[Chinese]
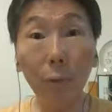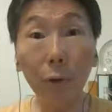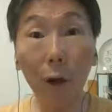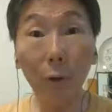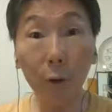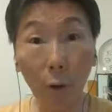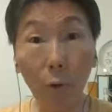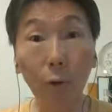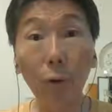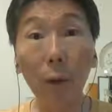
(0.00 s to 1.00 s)
部校
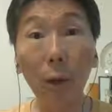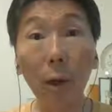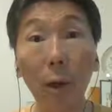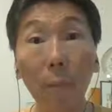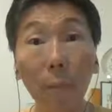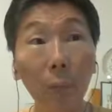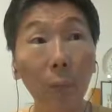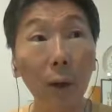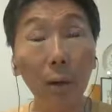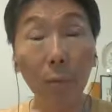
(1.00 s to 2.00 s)
受训的
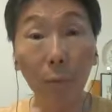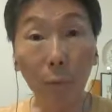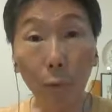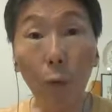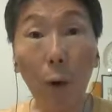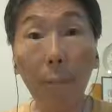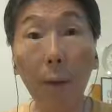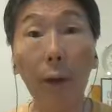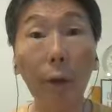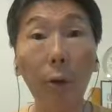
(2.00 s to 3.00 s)
预
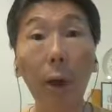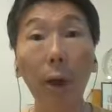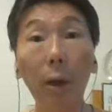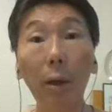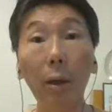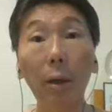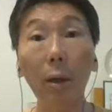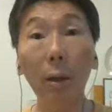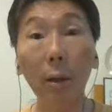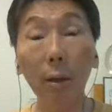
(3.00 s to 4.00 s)
官班队，
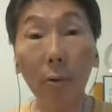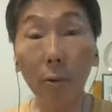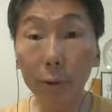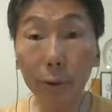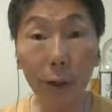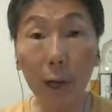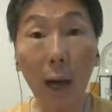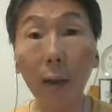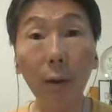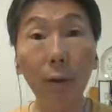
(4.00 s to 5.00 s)
或是其
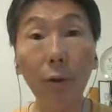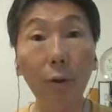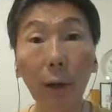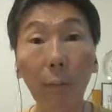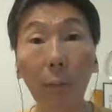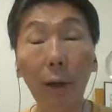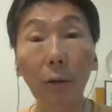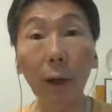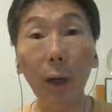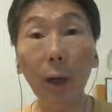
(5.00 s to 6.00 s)
他的奇怪的
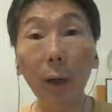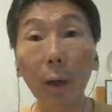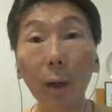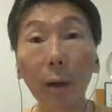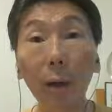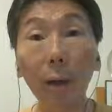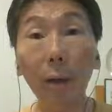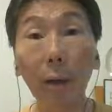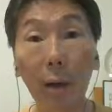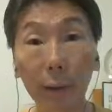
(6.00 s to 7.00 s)
班队，
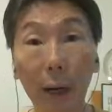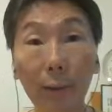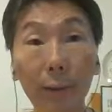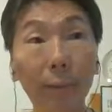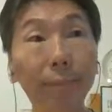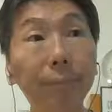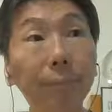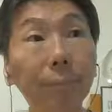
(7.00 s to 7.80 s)
好这样子。